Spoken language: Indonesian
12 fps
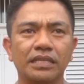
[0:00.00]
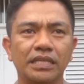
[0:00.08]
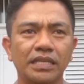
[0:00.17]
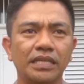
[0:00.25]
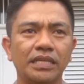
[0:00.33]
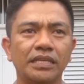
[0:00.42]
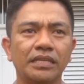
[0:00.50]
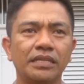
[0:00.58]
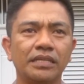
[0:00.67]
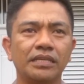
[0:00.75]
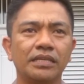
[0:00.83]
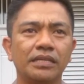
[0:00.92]
ini
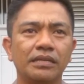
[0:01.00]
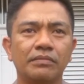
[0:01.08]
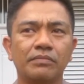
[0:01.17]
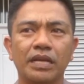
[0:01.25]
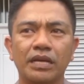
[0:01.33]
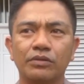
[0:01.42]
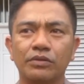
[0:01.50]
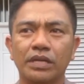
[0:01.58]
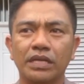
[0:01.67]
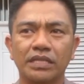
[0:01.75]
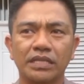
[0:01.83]
melakukan